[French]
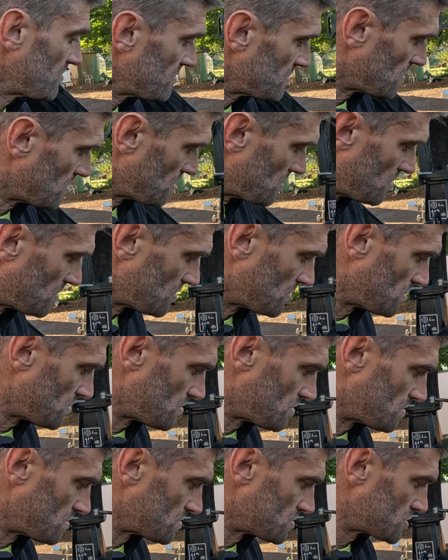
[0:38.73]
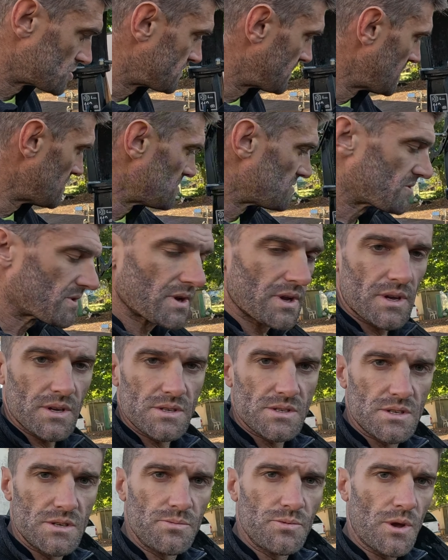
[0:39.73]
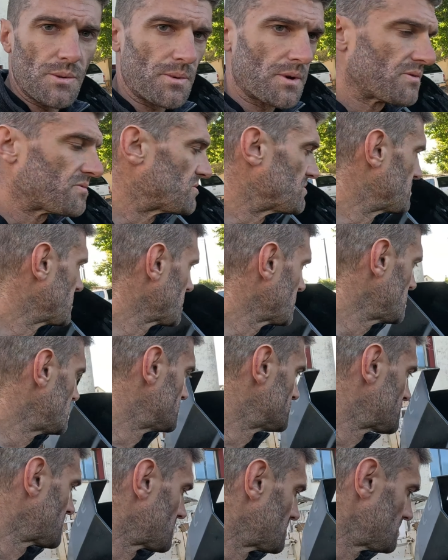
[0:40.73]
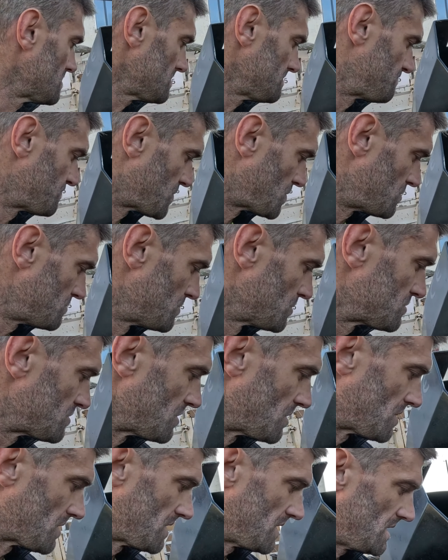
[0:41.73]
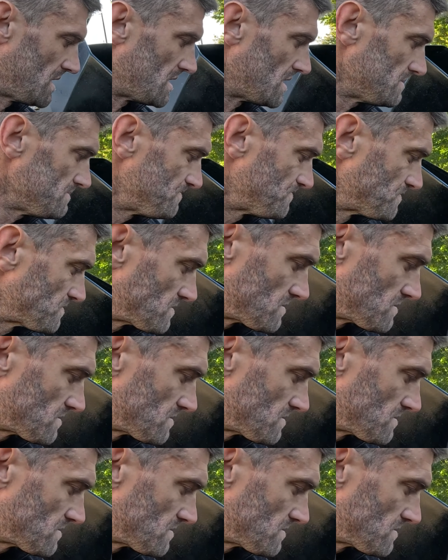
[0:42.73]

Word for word: je vais ouvrir ici, puis après vous verrez l'intérieur. Le moteur est là,